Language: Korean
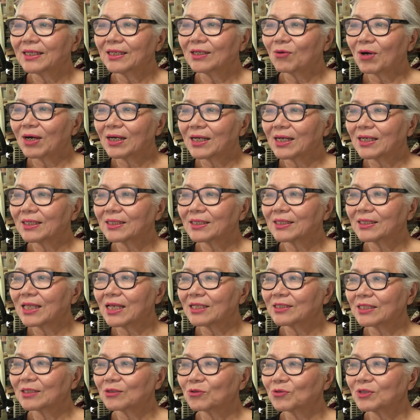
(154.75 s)
관광
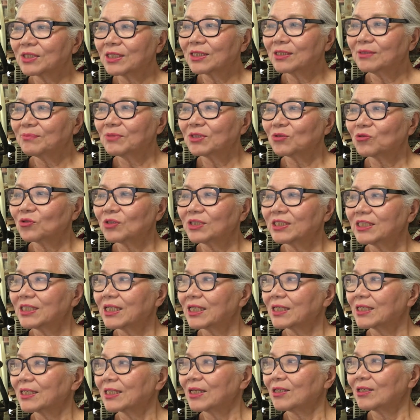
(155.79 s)
대상으로 세금 징수를
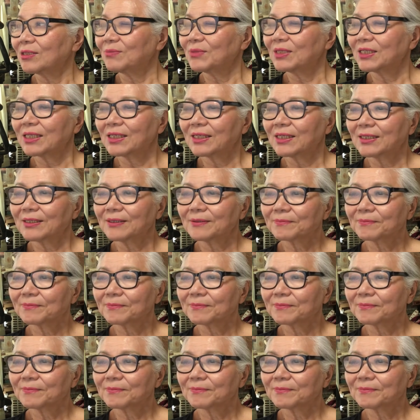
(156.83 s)
시작할 계획입니다.